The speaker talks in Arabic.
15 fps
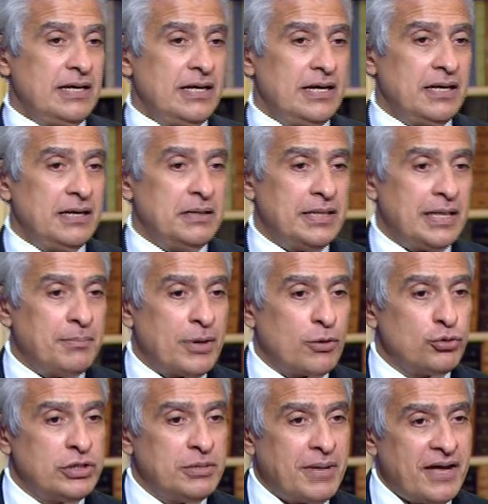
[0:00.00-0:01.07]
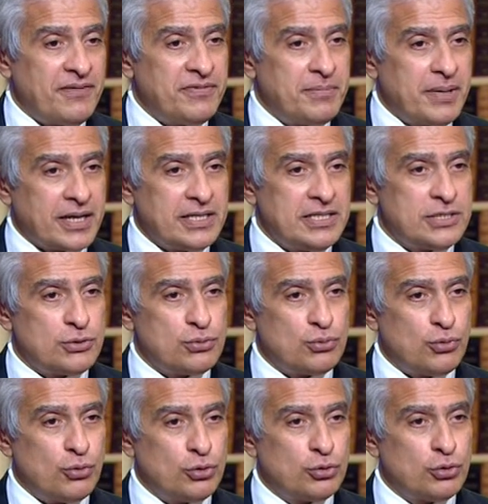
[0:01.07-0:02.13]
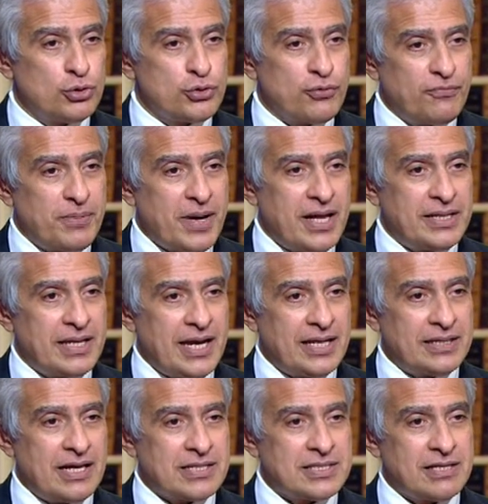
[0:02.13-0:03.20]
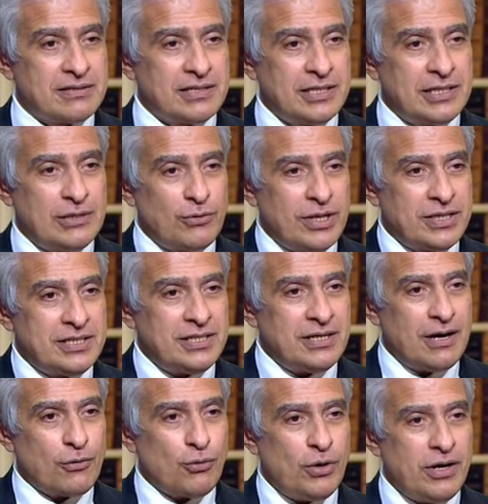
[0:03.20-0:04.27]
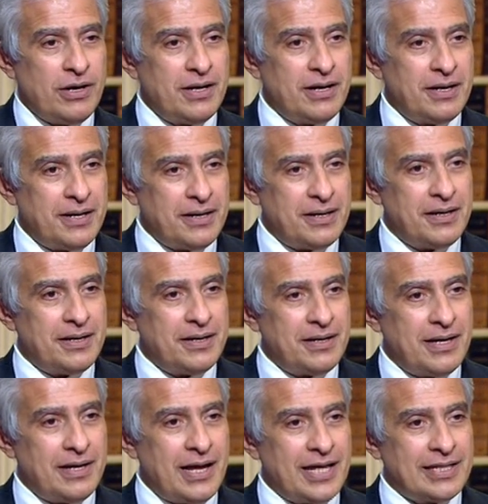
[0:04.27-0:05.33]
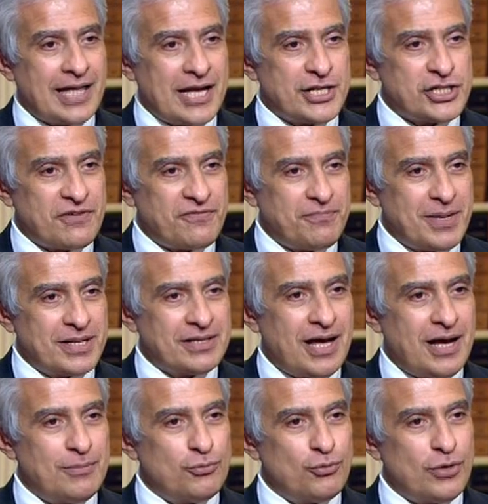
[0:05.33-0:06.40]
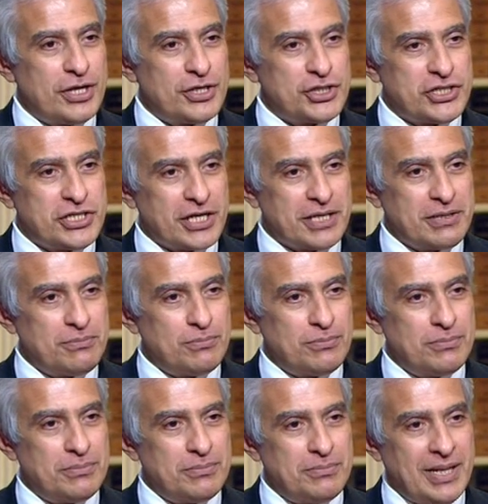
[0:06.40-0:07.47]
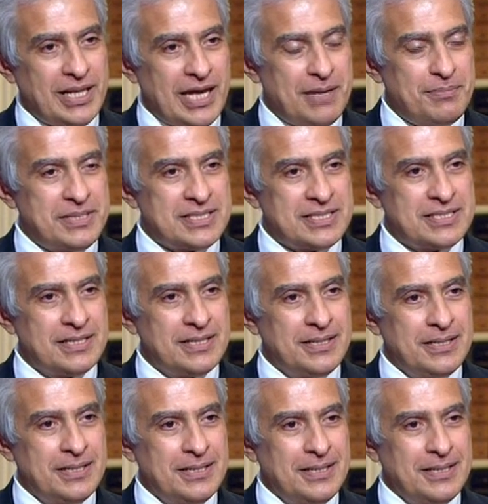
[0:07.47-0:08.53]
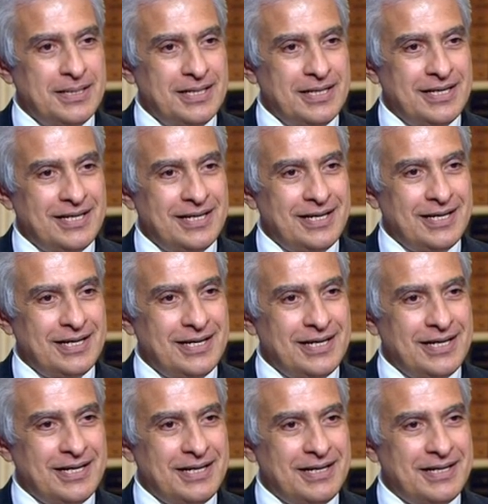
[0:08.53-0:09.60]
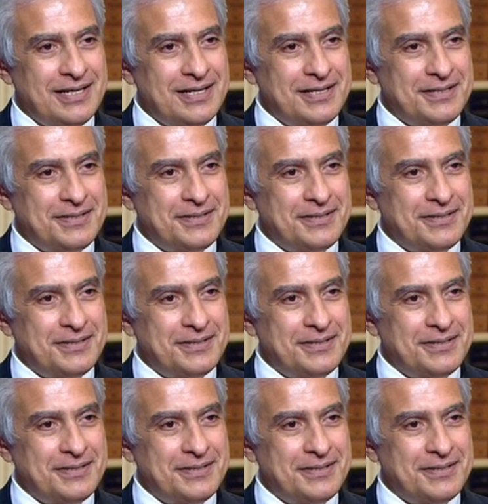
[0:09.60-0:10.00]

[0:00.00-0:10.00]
آه، لما كنت معاه في باريس وقلت له شوف بقى انا يعني استطيع دلوقتي اروح آه، اتعشى في مطعم واشتري ملابس آه هو آه،